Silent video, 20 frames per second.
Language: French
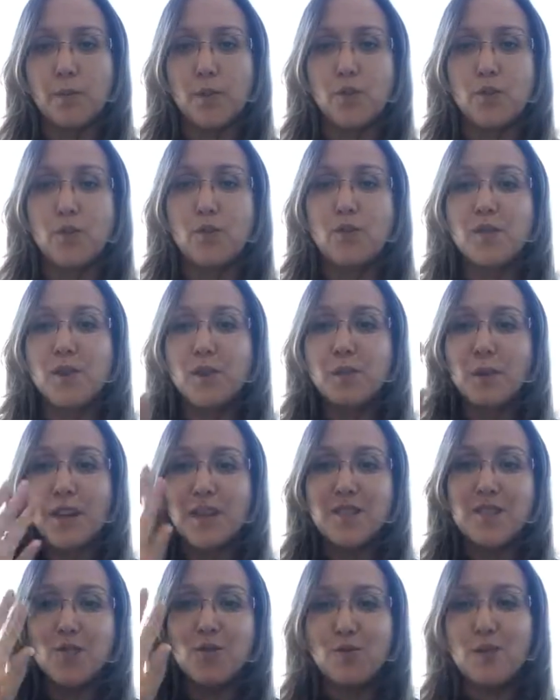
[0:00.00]
Je vous
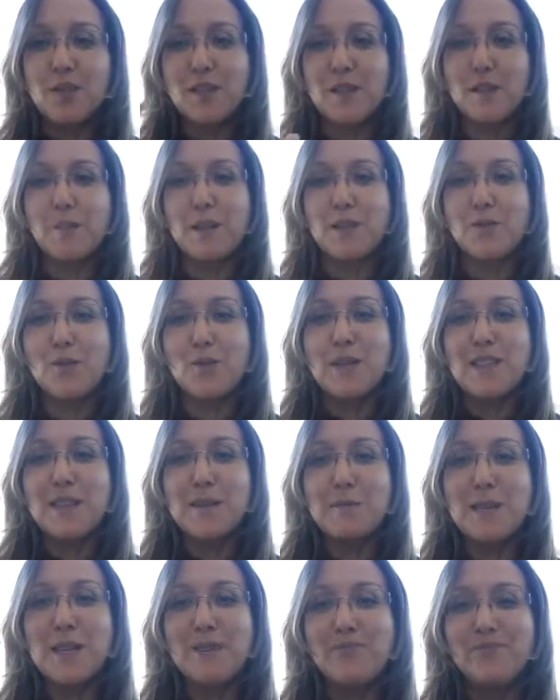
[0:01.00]
embrasse et je vous dis à bientôt les
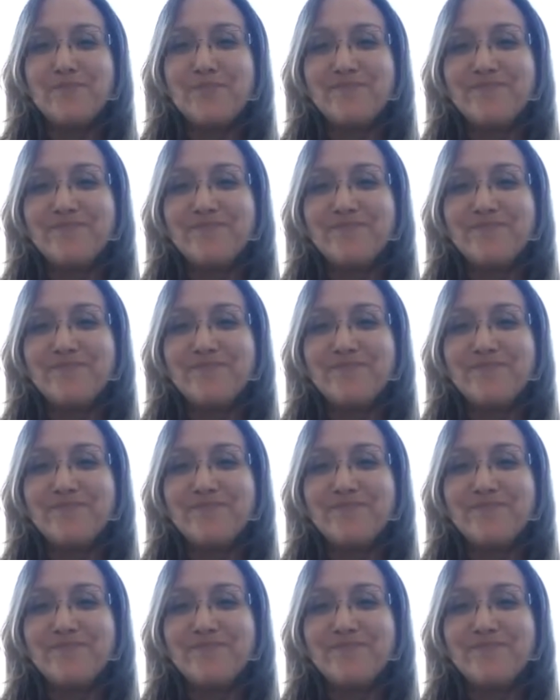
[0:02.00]
amis.